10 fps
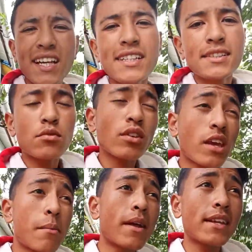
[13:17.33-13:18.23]
गाइस वो
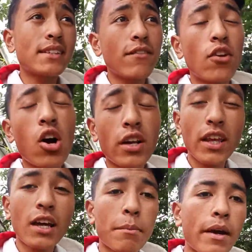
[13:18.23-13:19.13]
कैमरा से व्लॉग नहीं
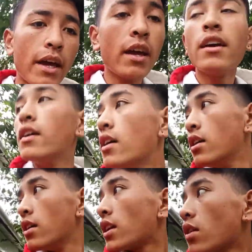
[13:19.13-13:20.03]
कर पाए
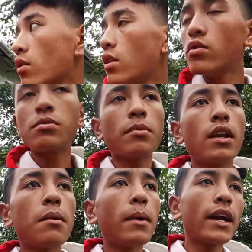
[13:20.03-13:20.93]
क्योंकि उसमें
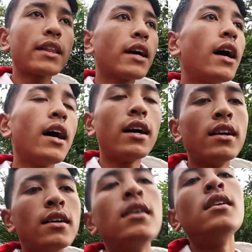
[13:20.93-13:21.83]
ना माइक था
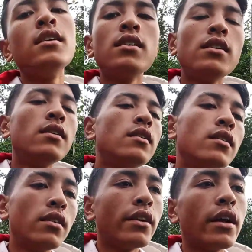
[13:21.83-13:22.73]

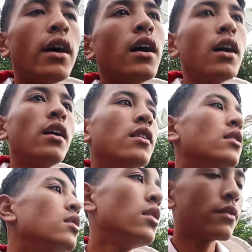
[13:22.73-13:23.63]
ना
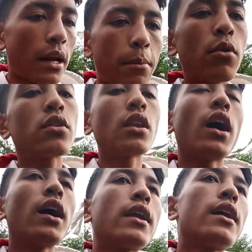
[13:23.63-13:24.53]
ट्राईपोर्ट
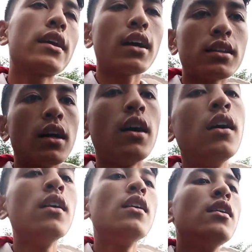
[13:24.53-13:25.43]
था ना क्या था
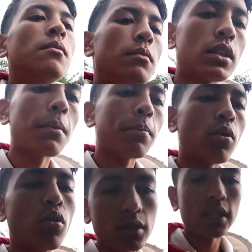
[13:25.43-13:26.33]
मतलब
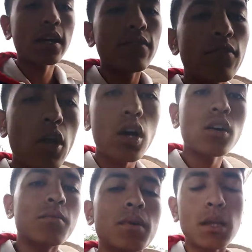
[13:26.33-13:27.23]
हो जाता है ब्लॉग
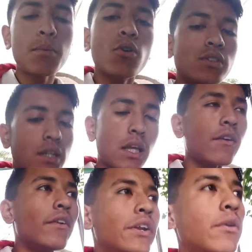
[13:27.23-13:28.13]
मतलब हो जाता है
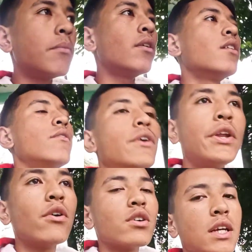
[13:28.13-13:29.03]
वीडियो
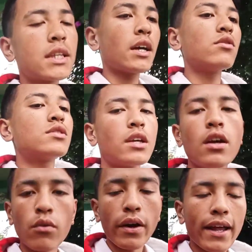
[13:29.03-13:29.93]
वीडियो हो जाता है उससे
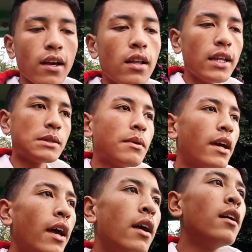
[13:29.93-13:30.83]
वाइड एंगल लेंस भी है